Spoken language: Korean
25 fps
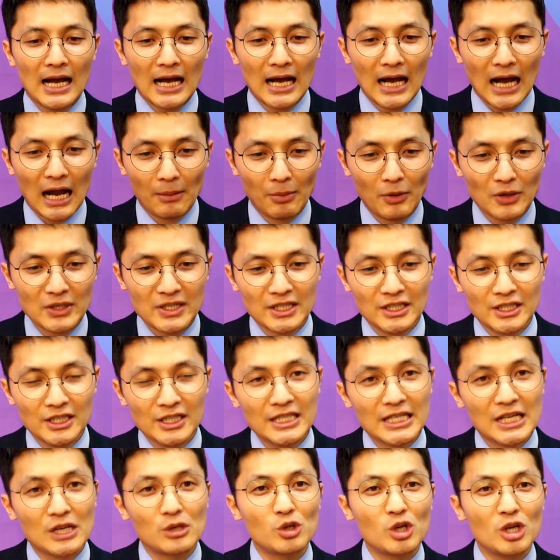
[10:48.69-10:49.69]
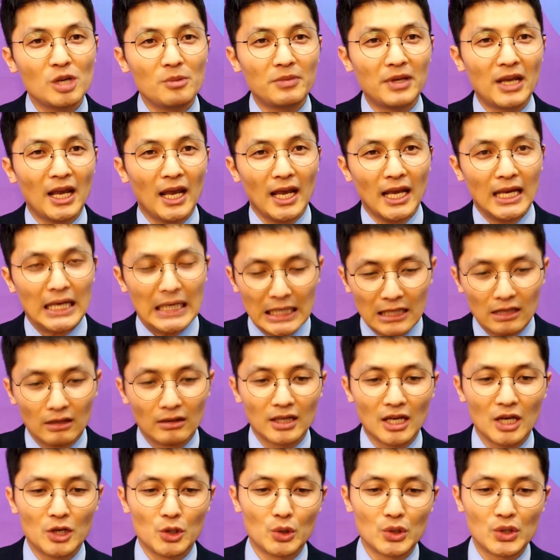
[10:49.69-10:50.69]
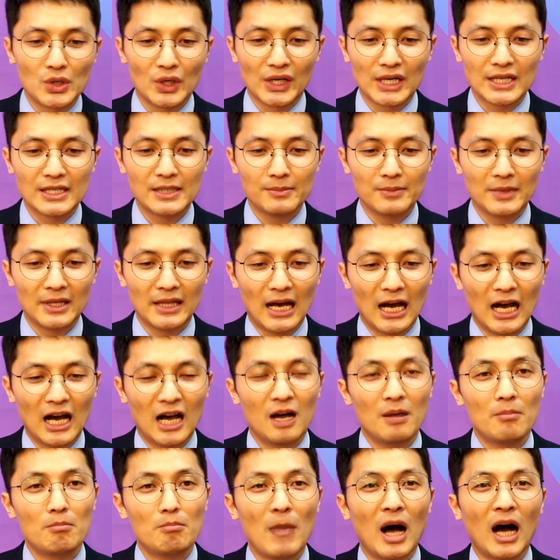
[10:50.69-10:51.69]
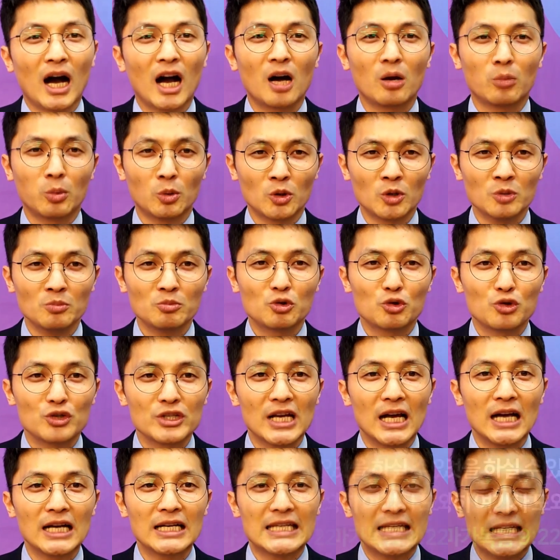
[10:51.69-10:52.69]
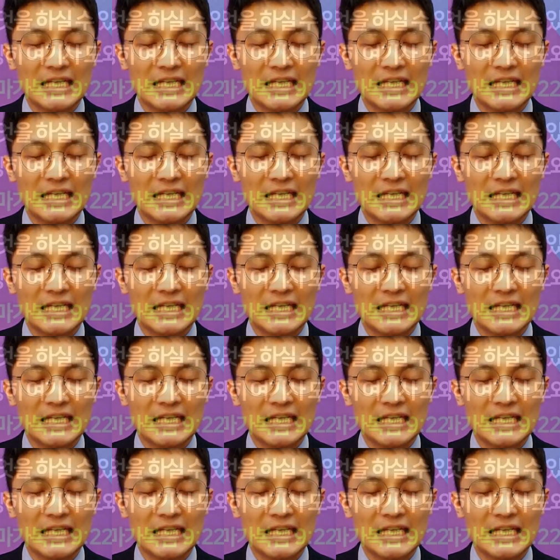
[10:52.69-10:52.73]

아버지는 예수님께 이렇게 요청했습니다. 마가복음 9장